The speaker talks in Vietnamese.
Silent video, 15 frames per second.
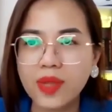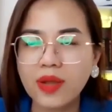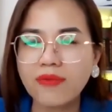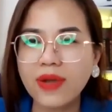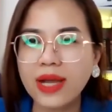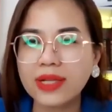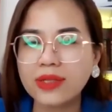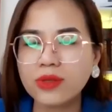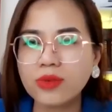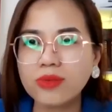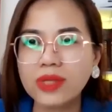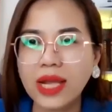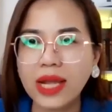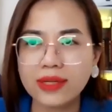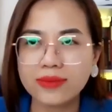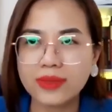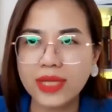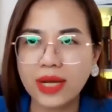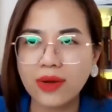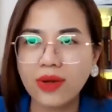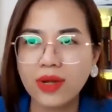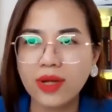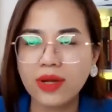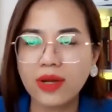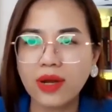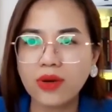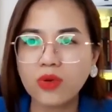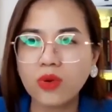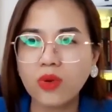và chúng ta làm sao à,